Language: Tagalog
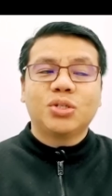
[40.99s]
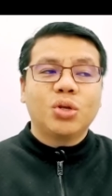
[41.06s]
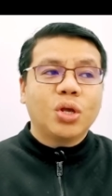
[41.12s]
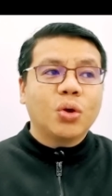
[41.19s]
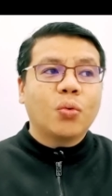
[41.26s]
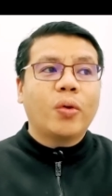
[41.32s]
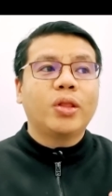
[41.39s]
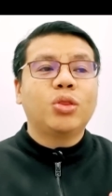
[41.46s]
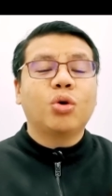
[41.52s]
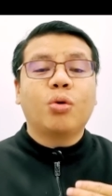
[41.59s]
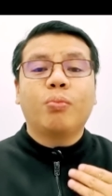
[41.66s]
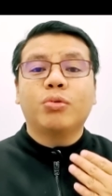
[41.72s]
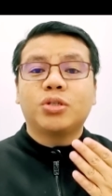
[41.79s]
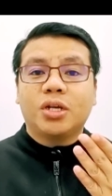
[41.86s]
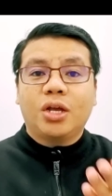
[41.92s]
So ikukwento
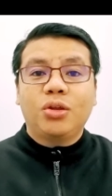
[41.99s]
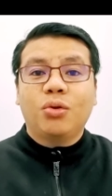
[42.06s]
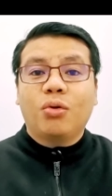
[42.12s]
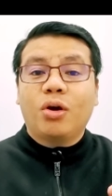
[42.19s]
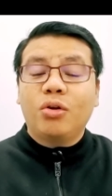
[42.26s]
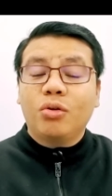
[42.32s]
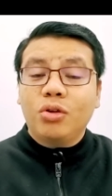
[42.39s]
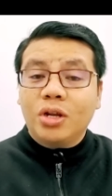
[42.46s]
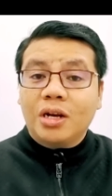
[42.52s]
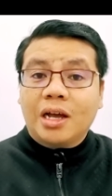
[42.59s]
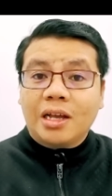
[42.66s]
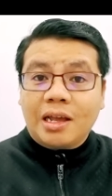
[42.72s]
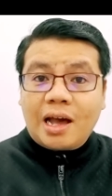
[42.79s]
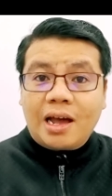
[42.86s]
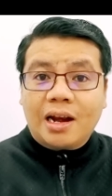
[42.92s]
ko po sa inyo kung ano yung
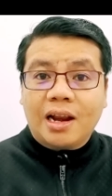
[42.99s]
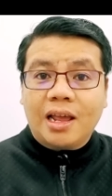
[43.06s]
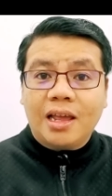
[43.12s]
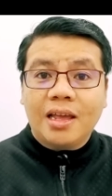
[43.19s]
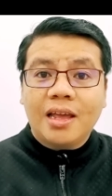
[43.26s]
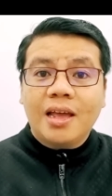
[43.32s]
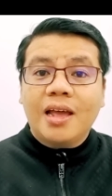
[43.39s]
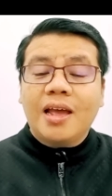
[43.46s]
nangyari.